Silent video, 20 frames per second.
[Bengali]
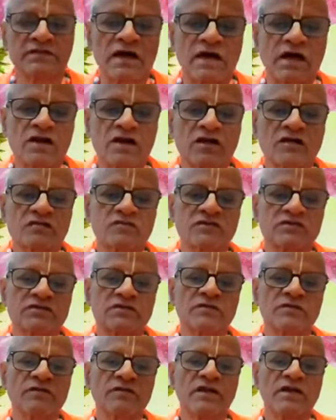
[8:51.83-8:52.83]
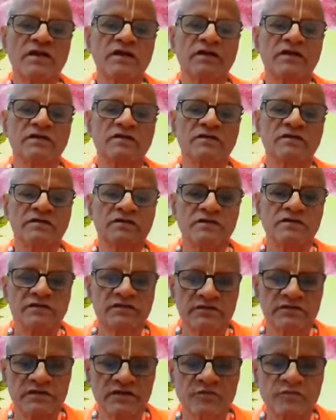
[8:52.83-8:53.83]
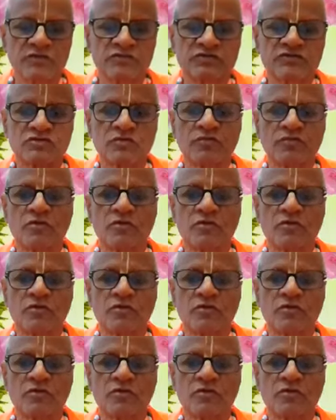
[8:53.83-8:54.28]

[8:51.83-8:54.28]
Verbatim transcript: ধারণ শক্তি মানে তিনি বিশ্ব